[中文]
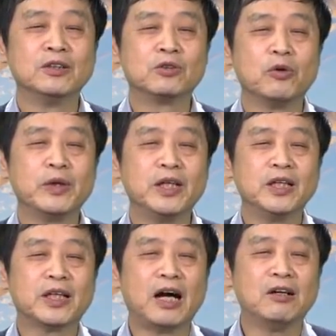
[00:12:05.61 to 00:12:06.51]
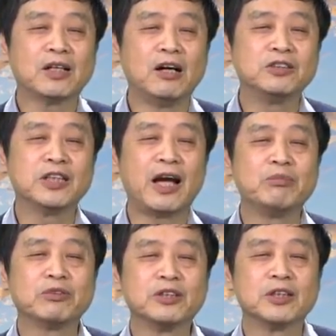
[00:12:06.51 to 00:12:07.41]
作为高高级干
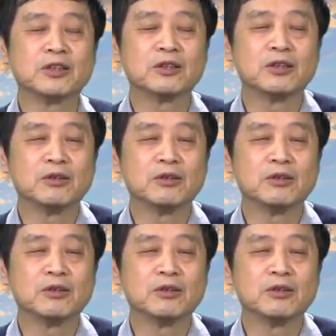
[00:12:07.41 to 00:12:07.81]
部的